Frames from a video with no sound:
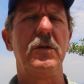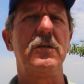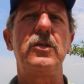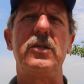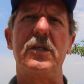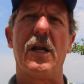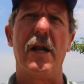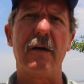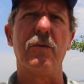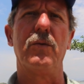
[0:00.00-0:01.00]
não existia, era
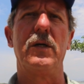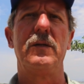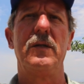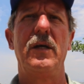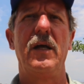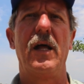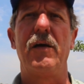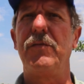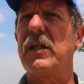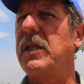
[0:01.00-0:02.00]
lagoa.
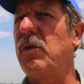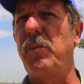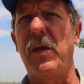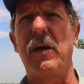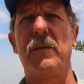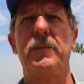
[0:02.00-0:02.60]
Ela vinha até no pé.